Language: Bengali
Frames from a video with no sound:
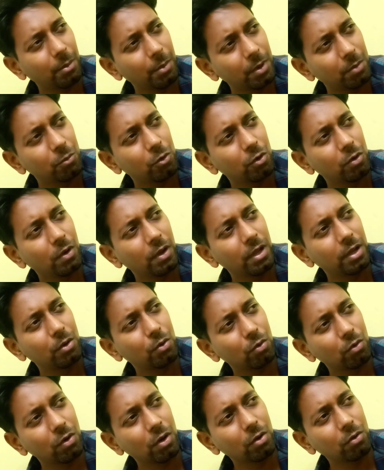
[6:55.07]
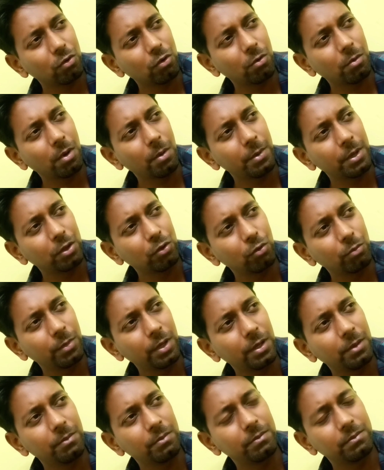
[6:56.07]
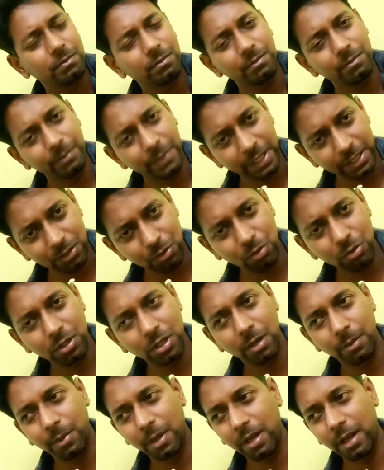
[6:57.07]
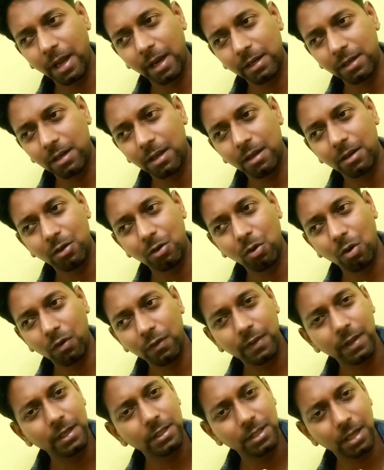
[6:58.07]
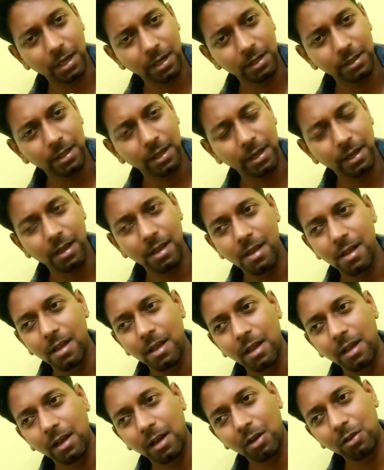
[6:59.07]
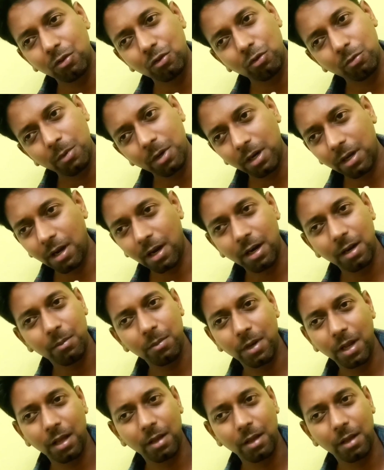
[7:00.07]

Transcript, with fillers: আমার মনে হয় কোনো না কোনোভাবে তুমি বেঁচেও যাবে একটা টক্সিক জায়গা থেকে কারণ তোমার খারাপ